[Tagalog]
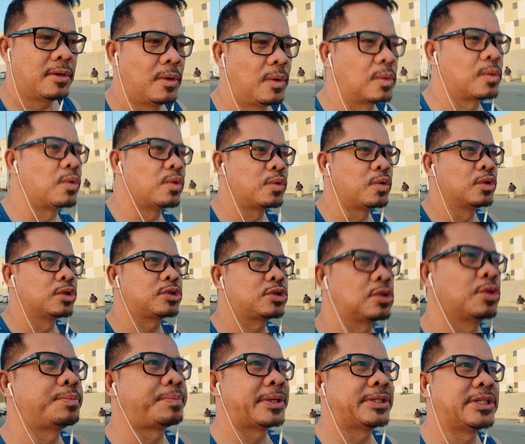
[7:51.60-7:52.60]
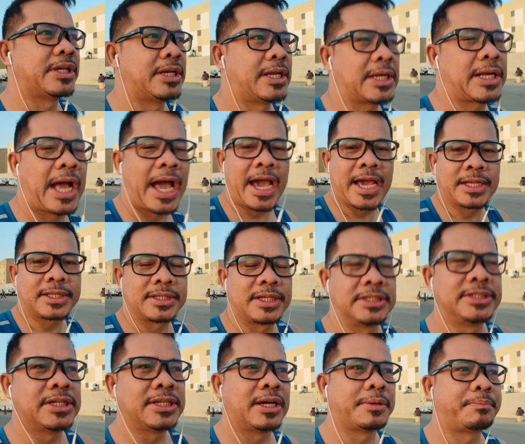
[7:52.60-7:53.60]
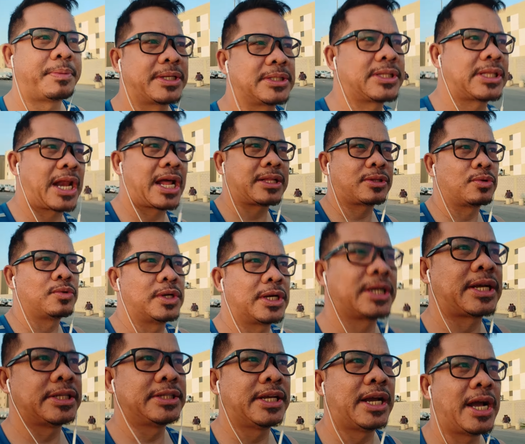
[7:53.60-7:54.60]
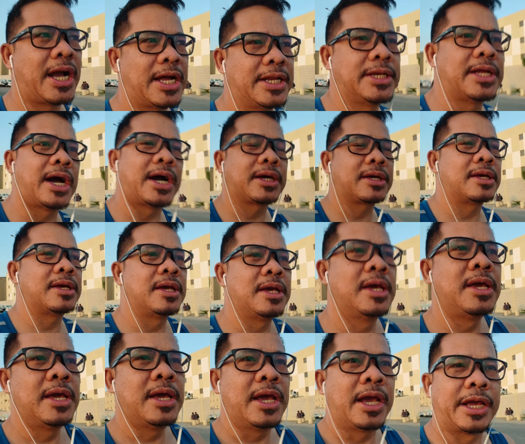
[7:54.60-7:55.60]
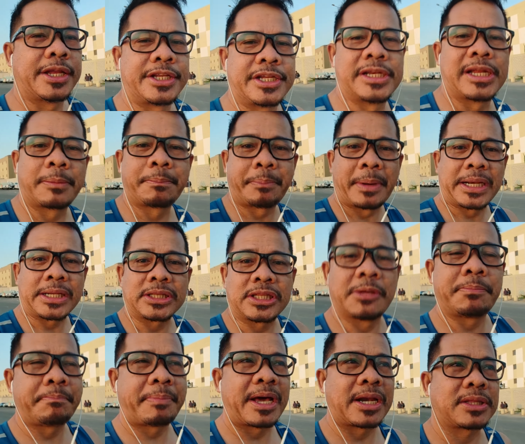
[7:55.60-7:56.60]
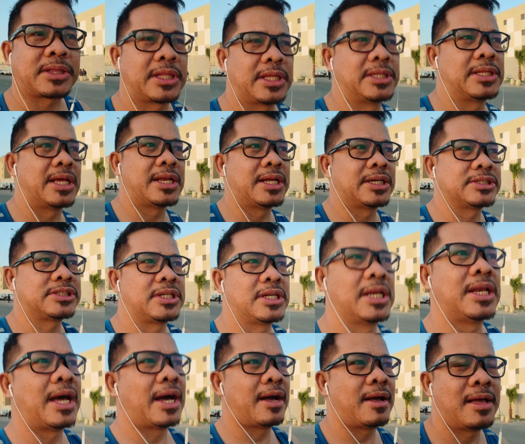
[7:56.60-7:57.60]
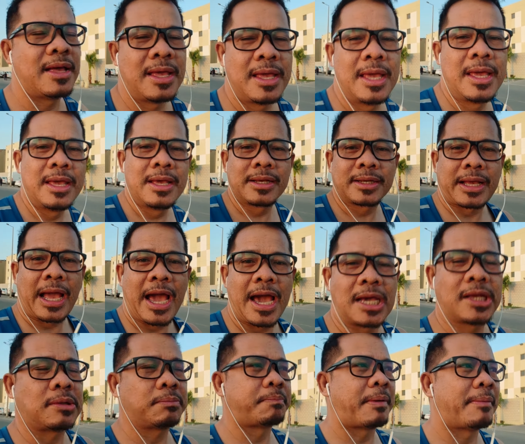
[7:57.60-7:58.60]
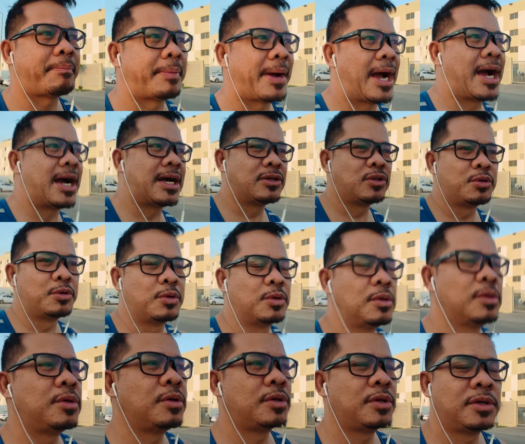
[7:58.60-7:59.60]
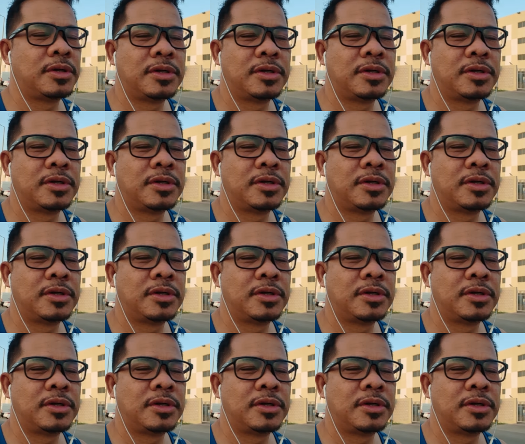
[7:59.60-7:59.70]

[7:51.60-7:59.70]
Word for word: O kung gusto pa niya na kahit ganyan ang pagtrato ng kanyang anak, edi nagparty-party na lang sila kahit papaano